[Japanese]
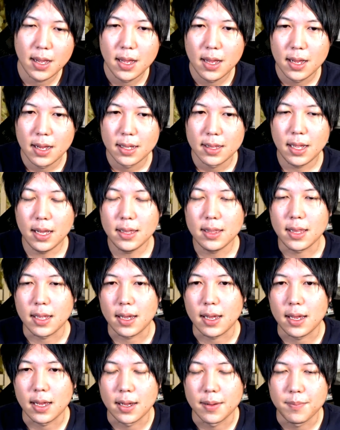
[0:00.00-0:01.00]
なん
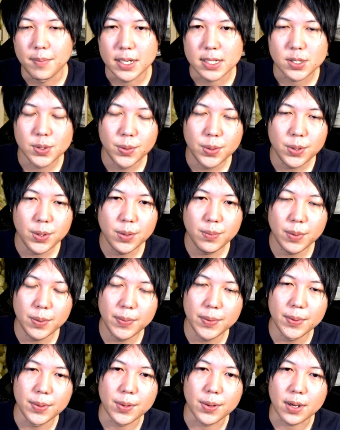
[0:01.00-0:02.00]
で、まあそういう部
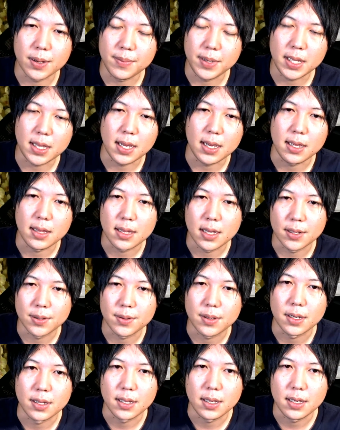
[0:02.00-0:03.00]
分とか見ていったと
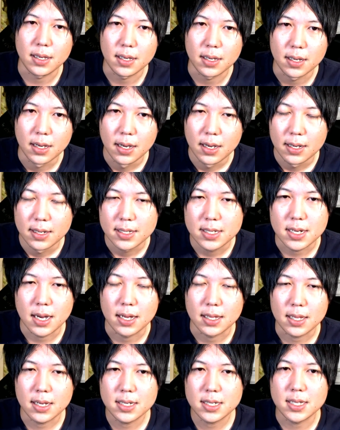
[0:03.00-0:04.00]
きに、じゃあ果
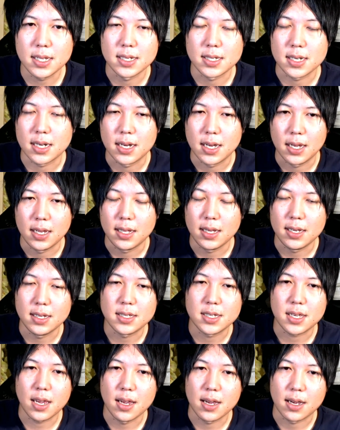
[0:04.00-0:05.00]
たしてじゃあ
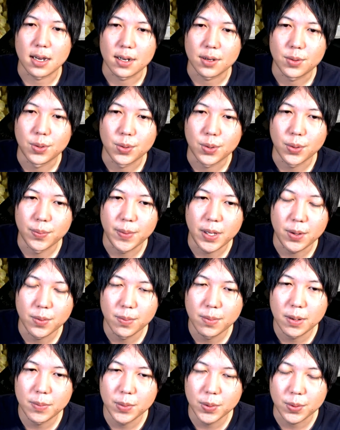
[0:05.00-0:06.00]
NHK から国民を
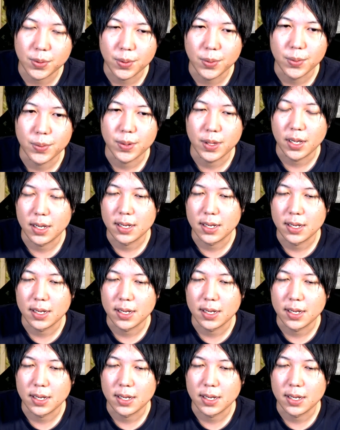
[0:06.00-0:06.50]
守る党って